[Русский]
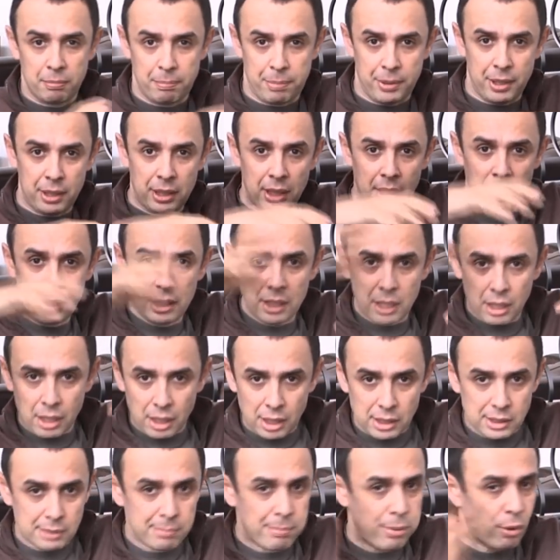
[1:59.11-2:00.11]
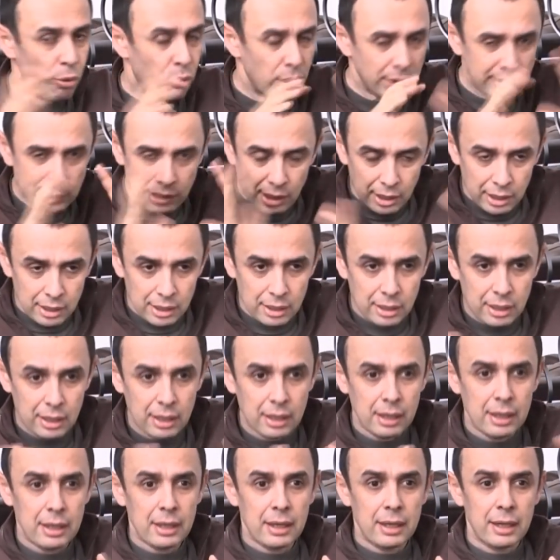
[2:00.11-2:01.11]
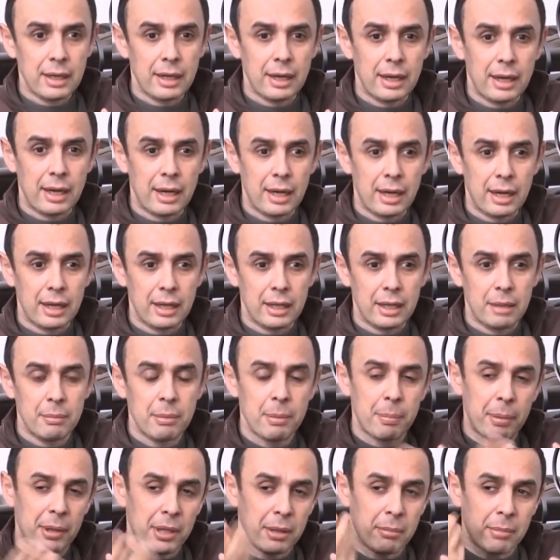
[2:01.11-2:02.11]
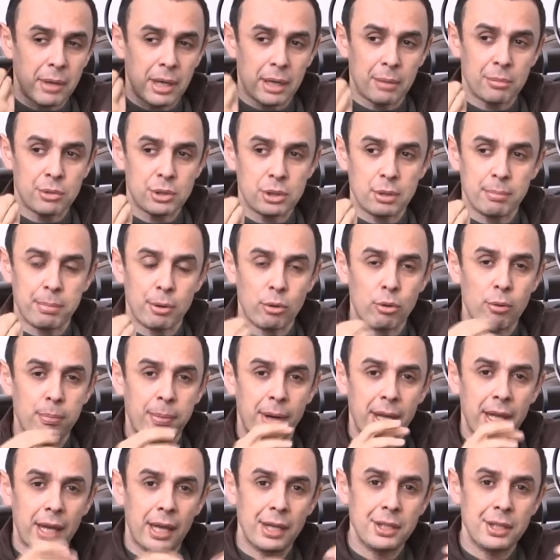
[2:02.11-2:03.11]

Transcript: При таких разбросах, и мы понимаем, что покупая